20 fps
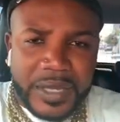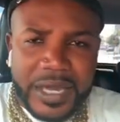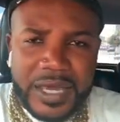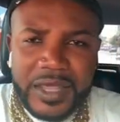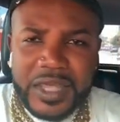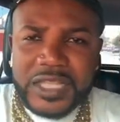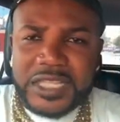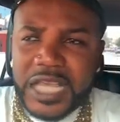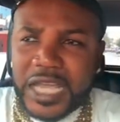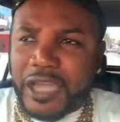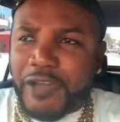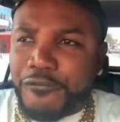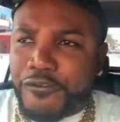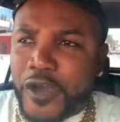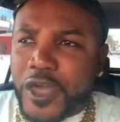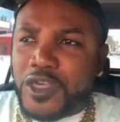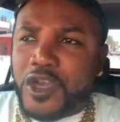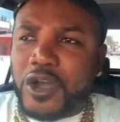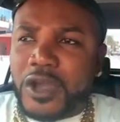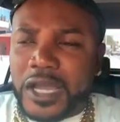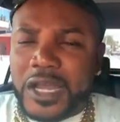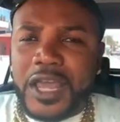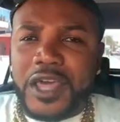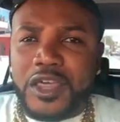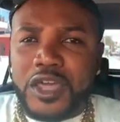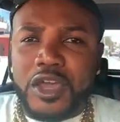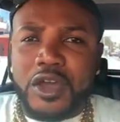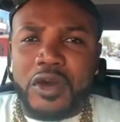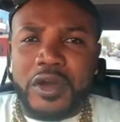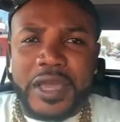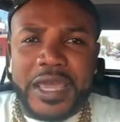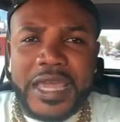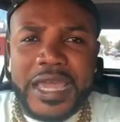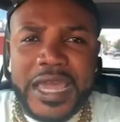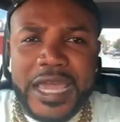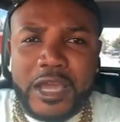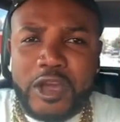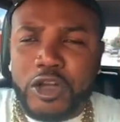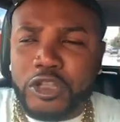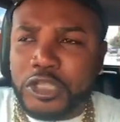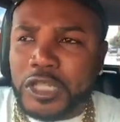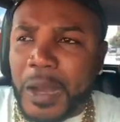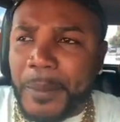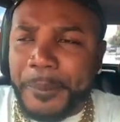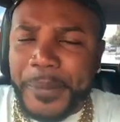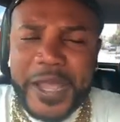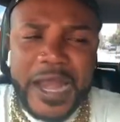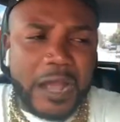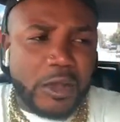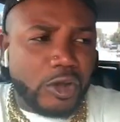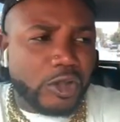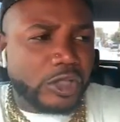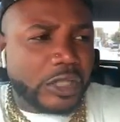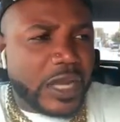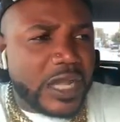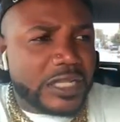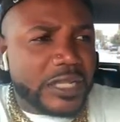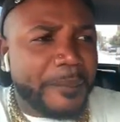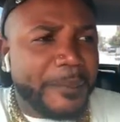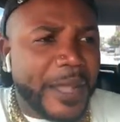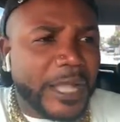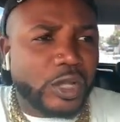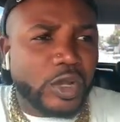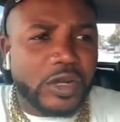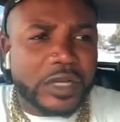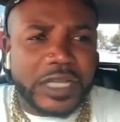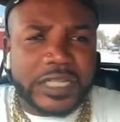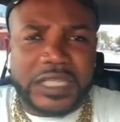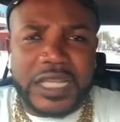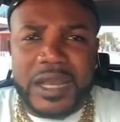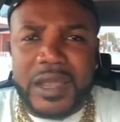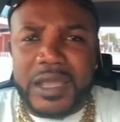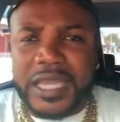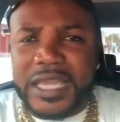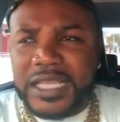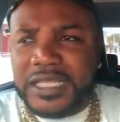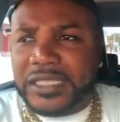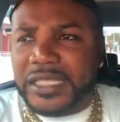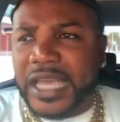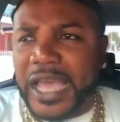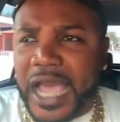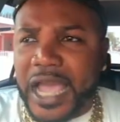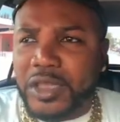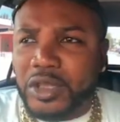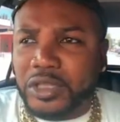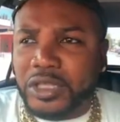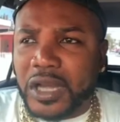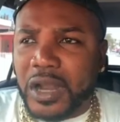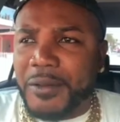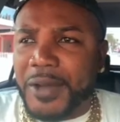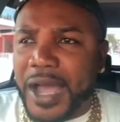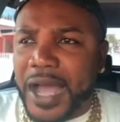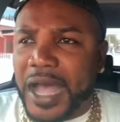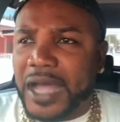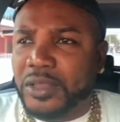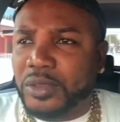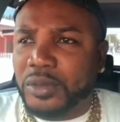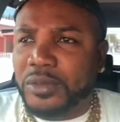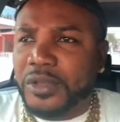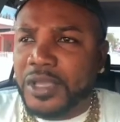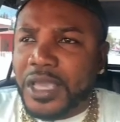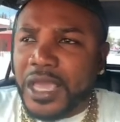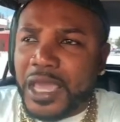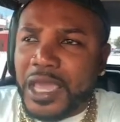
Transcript: Y dice que fue Dios que le dijo. Y contrapira contra ese pastor que tiene 15 años trabajando.